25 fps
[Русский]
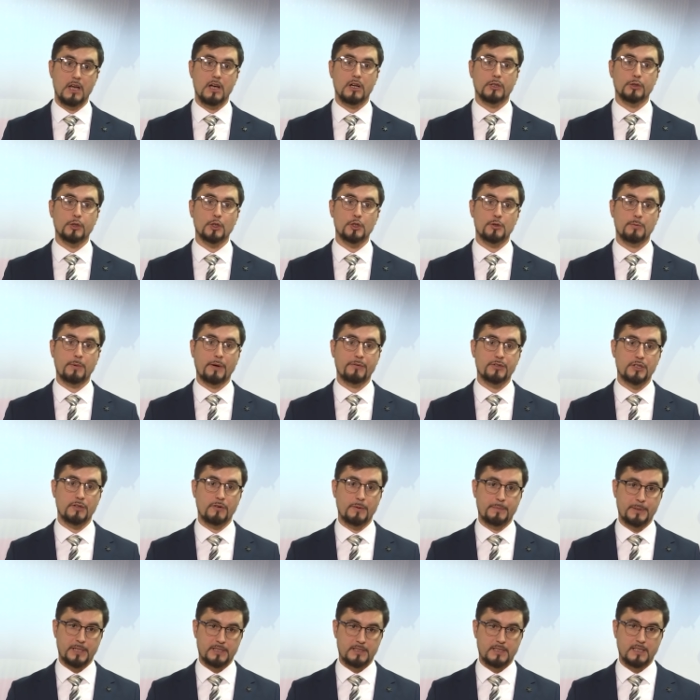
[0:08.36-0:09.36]
Дочь бывшего
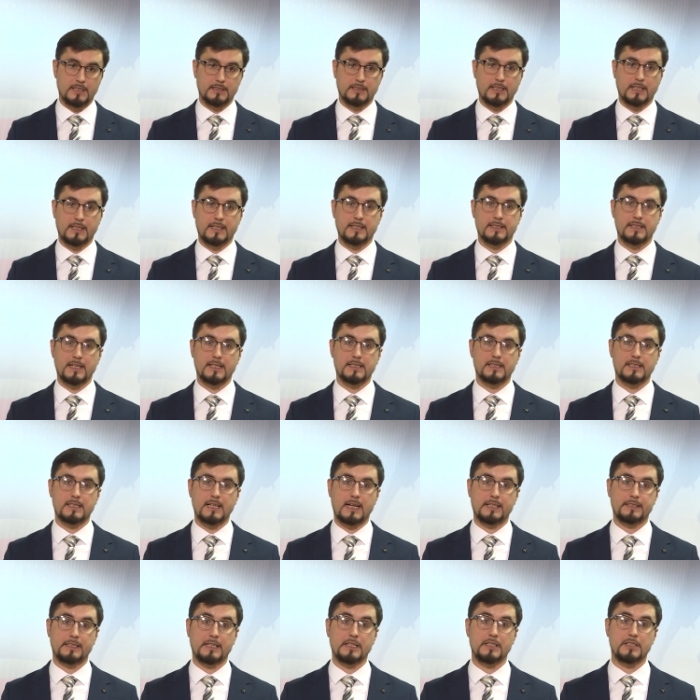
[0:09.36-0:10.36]
президента
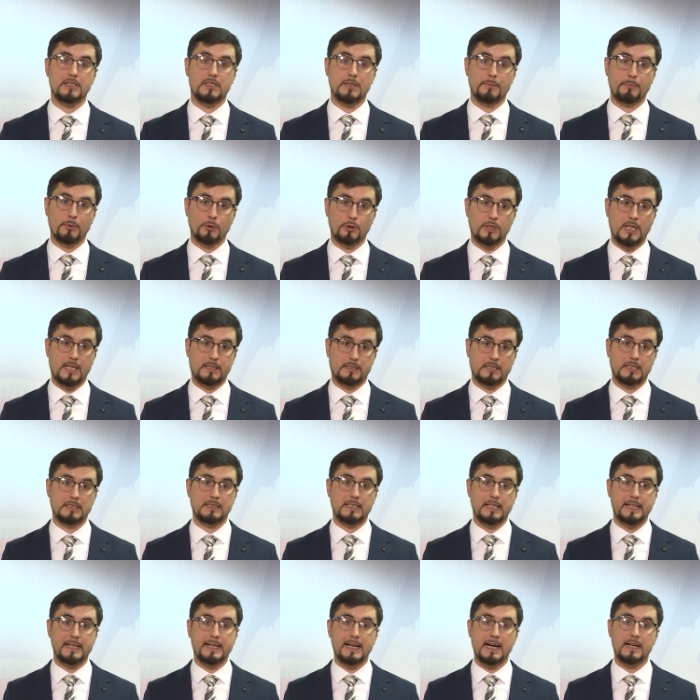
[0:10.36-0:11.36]
Казахстана и депутат
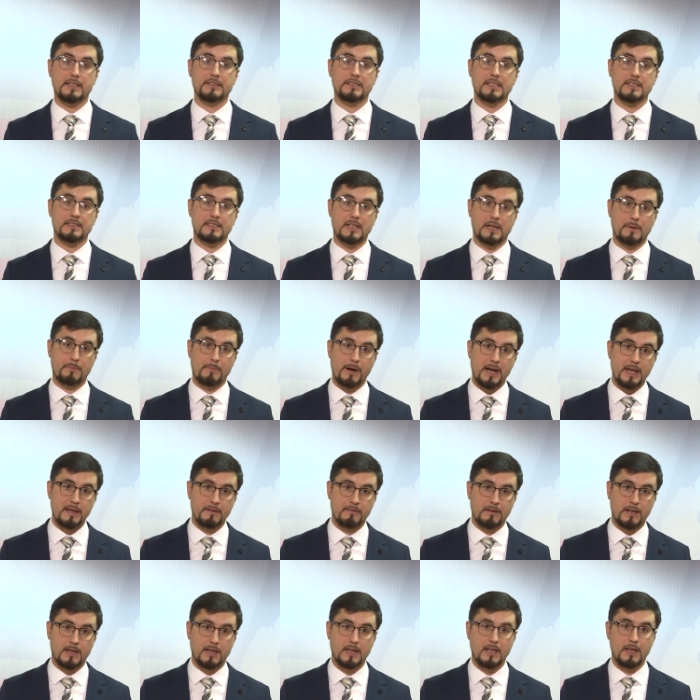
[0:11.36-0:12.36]
Дарига
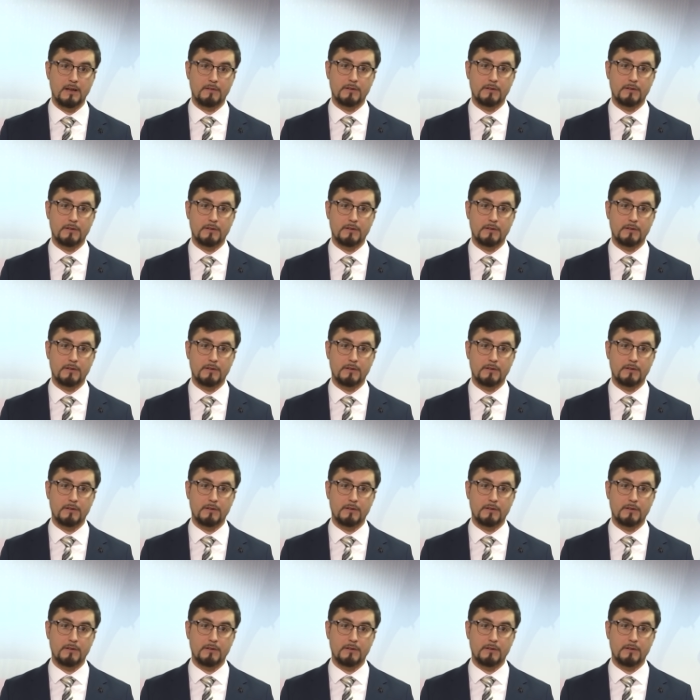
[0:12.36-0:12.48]
Назарбаева